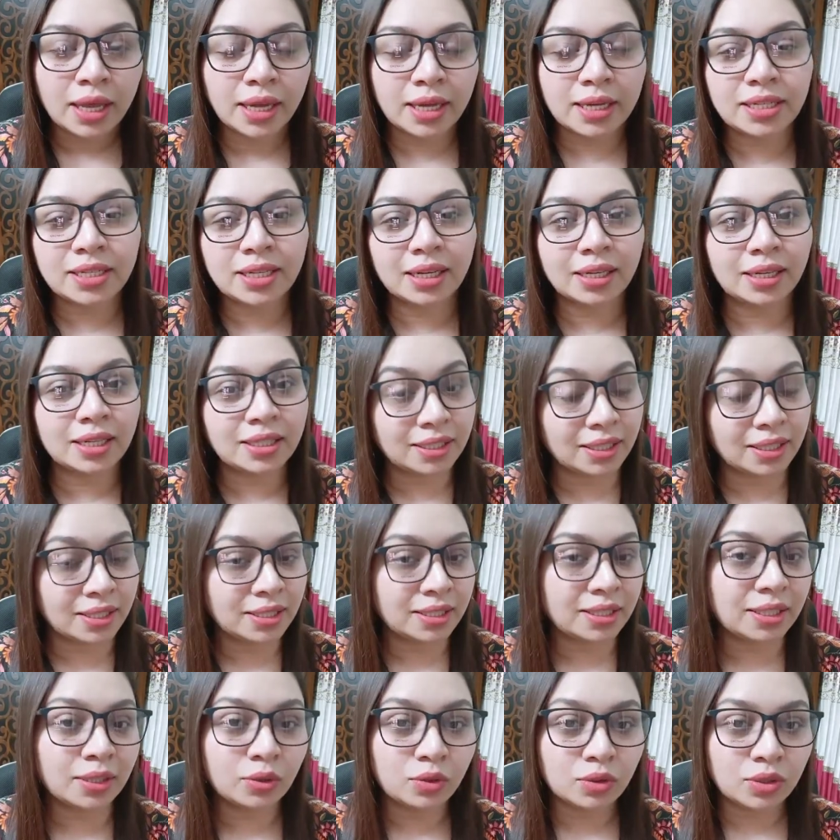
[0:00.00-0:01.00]
ইনশাল্লাহ
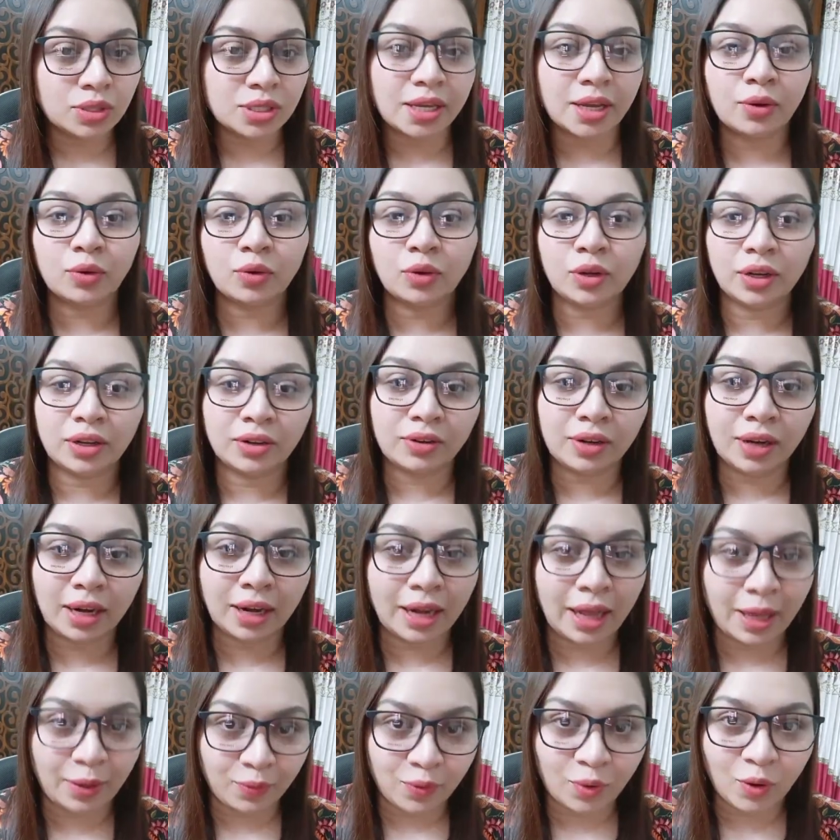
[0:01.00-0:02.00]
চেষ্টা করছি এখন রেগুলার
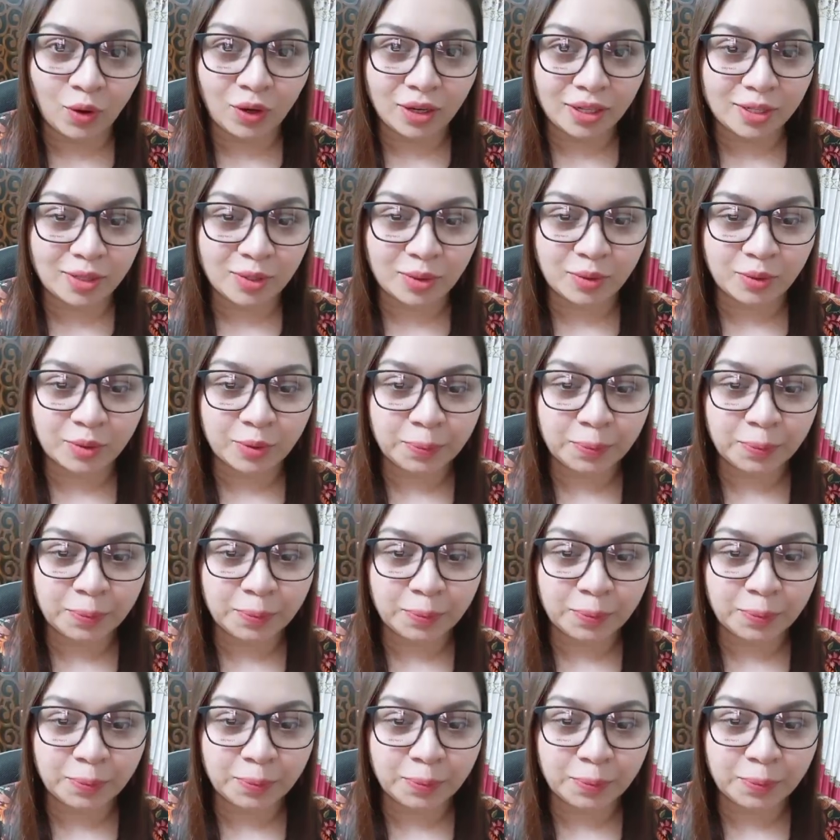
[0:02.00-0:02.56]
লাইভ করার জন্য